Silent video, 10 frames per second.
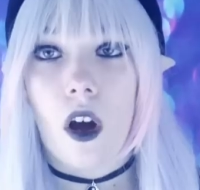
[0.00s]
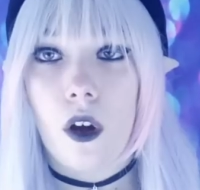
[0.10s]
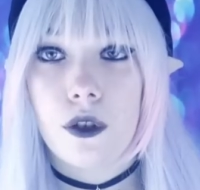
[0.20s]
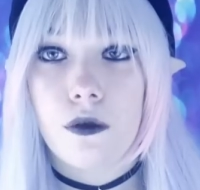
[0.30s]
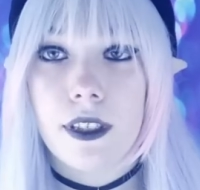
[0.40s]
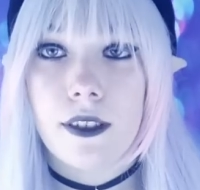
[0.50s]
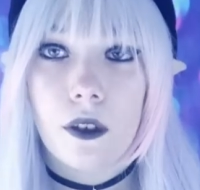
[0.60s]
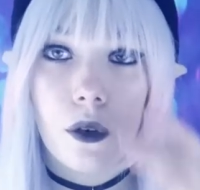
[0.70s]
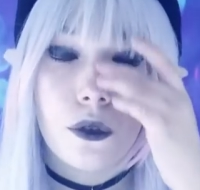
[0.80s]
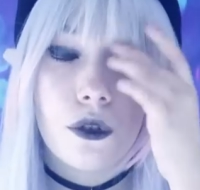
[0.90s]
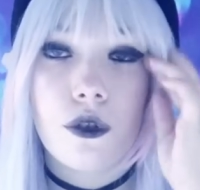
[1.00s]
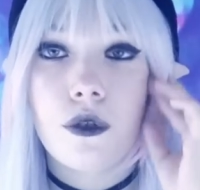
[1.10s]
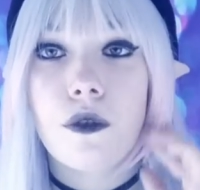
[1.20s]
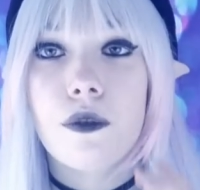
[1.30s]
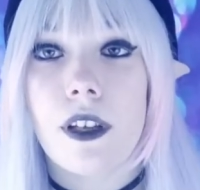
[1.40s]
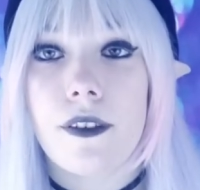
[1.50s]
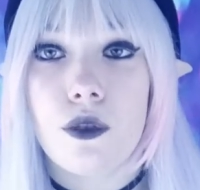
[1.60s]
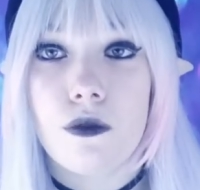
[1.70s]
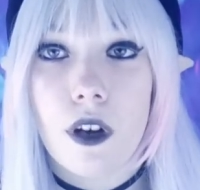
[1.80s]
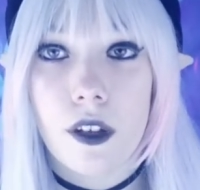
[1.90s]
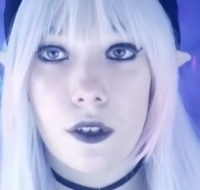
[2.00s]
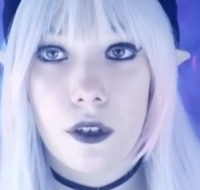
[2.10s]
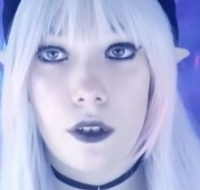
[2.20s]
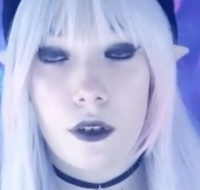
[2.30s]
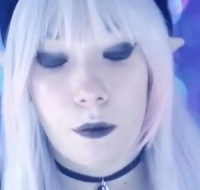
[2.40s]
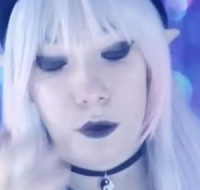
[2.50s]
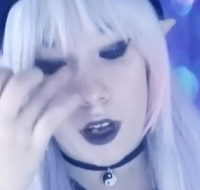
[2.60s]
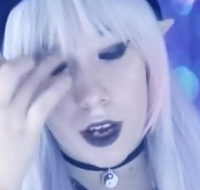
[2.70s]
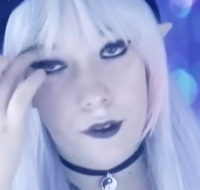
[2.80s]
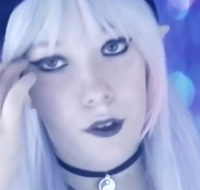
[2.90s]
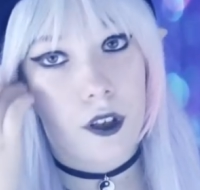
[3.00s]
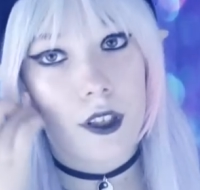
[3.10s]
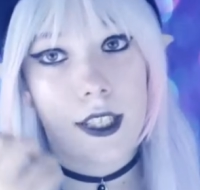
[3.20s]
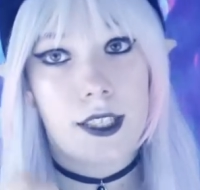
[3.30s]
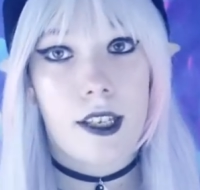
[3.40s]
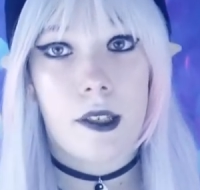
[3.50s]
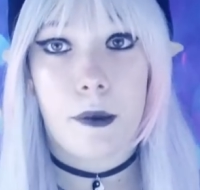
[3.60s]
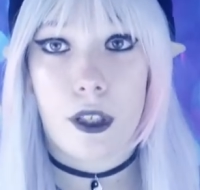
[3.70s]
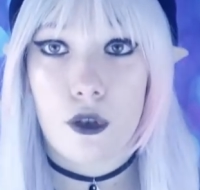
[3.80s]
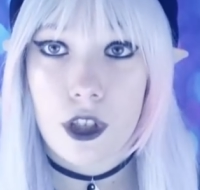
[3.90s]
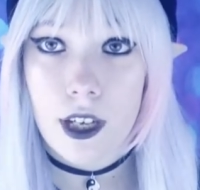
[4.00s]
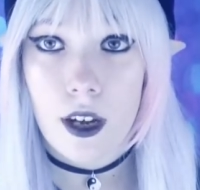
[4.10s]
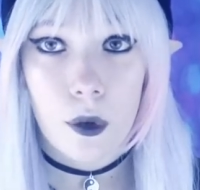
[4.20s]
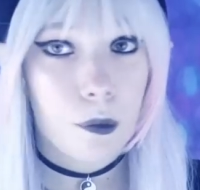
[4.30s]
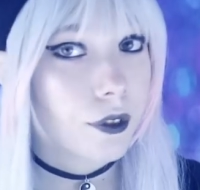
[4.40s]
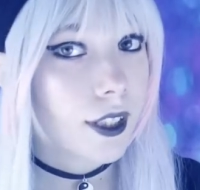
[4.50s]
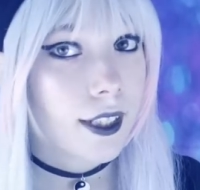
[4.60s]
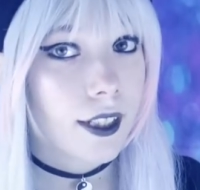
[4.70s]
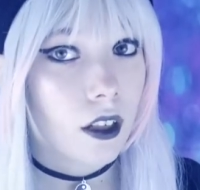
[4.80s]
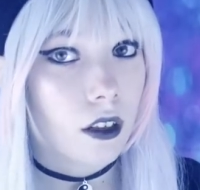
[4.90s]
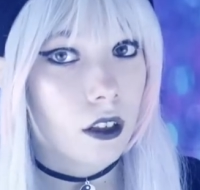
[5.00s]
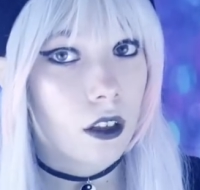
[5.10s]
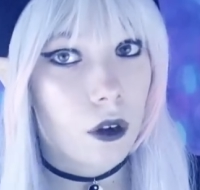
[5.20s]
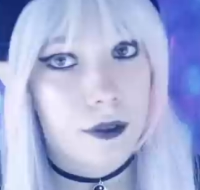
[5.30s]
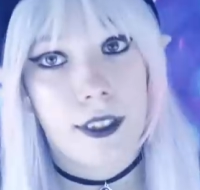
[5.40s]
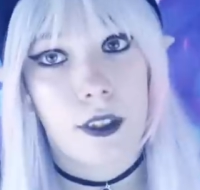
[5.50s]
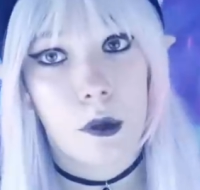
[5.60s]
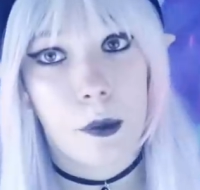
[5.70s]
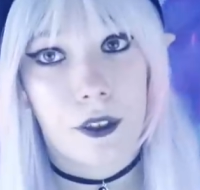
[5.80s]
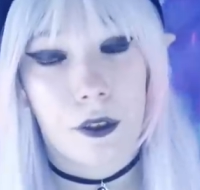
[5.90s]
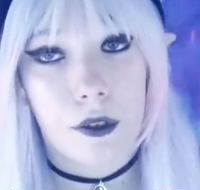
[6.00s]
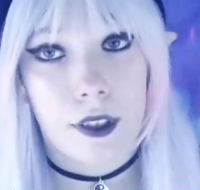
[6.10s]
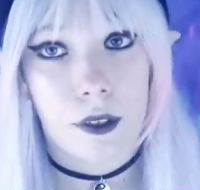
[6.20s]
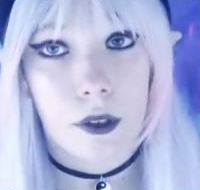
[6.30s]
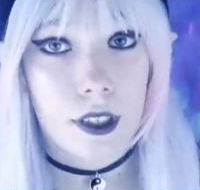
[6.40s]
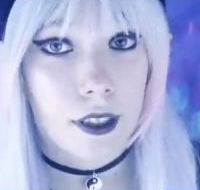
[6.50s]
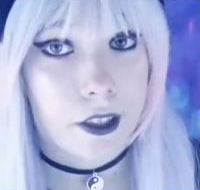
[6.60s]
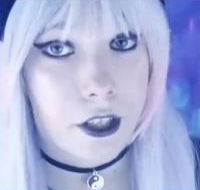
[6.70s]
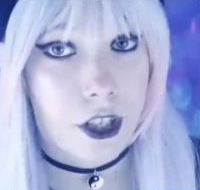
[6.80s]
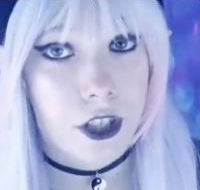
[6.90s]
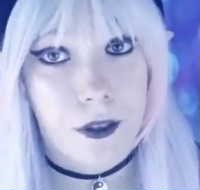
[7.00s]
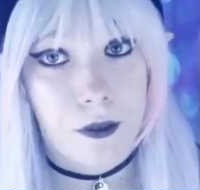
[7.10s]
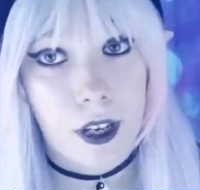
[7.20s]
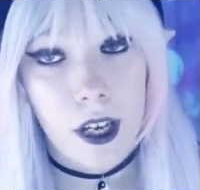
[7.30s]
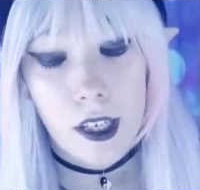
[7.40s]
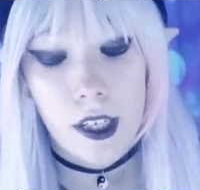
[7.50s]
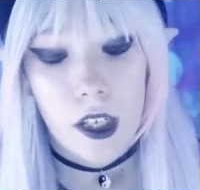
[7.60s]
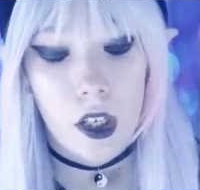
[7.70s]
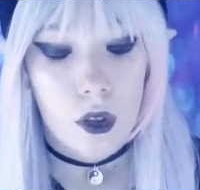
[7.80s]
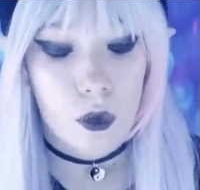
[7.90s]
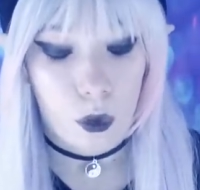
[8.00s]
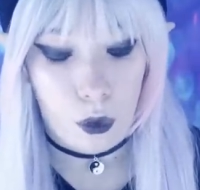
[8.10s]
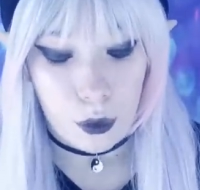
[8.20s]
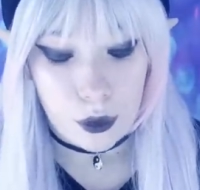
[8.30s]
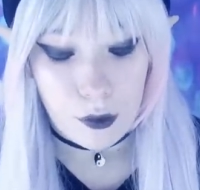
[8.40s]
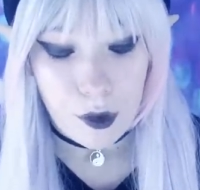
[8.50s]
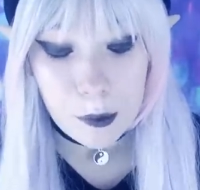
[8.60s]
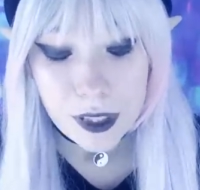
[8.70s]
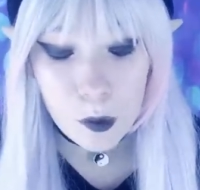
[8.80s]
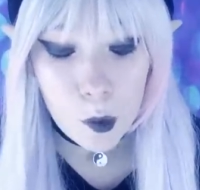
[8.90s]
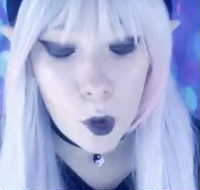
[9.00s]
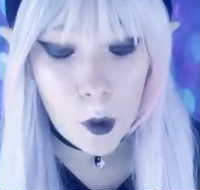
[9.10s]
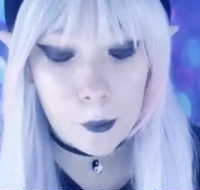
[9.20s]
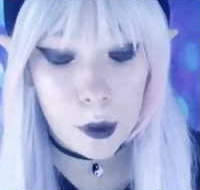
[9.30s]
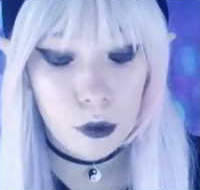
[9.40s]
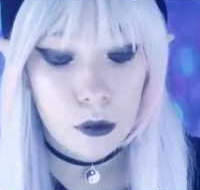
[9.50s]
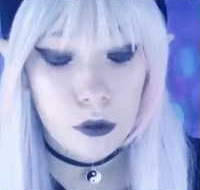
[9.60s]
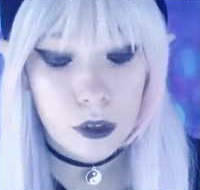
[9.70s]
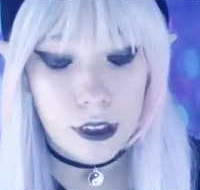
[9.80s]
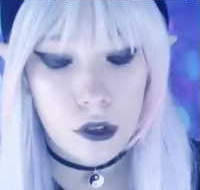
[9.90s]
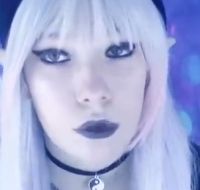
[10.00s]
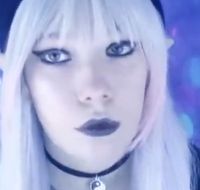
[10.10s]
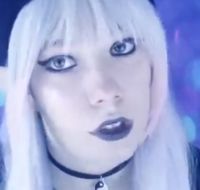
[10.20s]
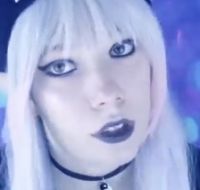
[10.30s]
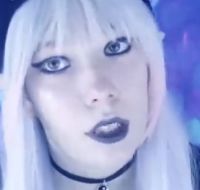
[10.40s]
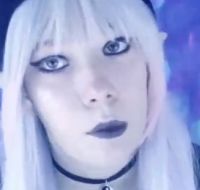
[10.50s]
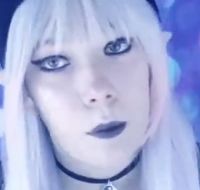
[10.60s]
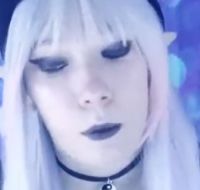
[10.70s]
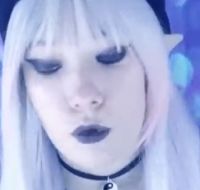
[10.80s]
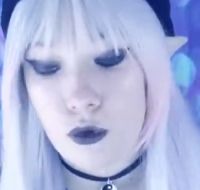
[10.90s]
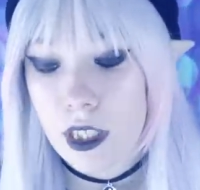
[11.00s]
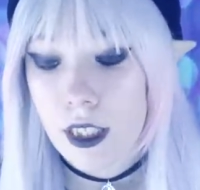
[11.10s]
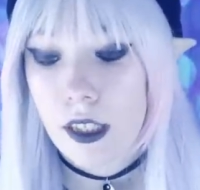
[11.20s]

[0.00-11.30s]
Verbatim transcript: Ensuite, autre chose que vous avez dû voir dans mon live Candy San, mais que je tiens à remontrer euh, en vidéo parce que c'est aussi un achat que j'ai fait. Donc euh, ça fait un petit moment, mais bon, ce sont des très beaux produits.